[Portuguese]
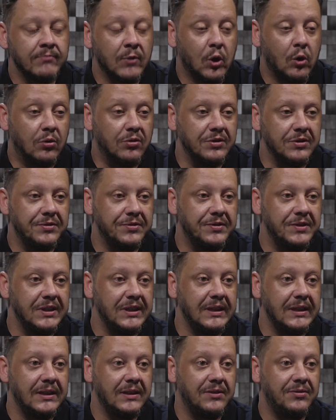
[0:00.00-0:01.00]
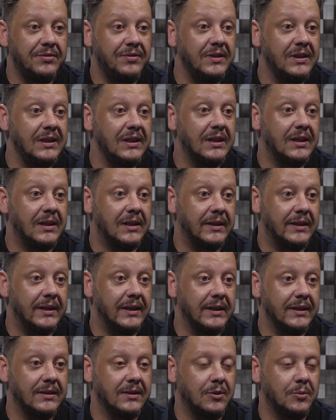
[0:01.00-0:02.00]
convivi e via,
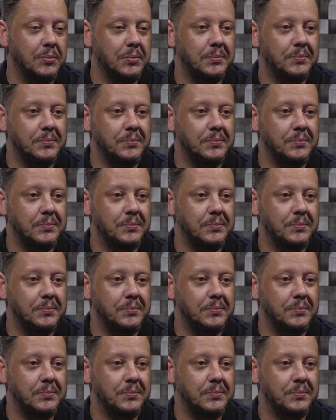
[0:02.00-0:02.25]
né? Então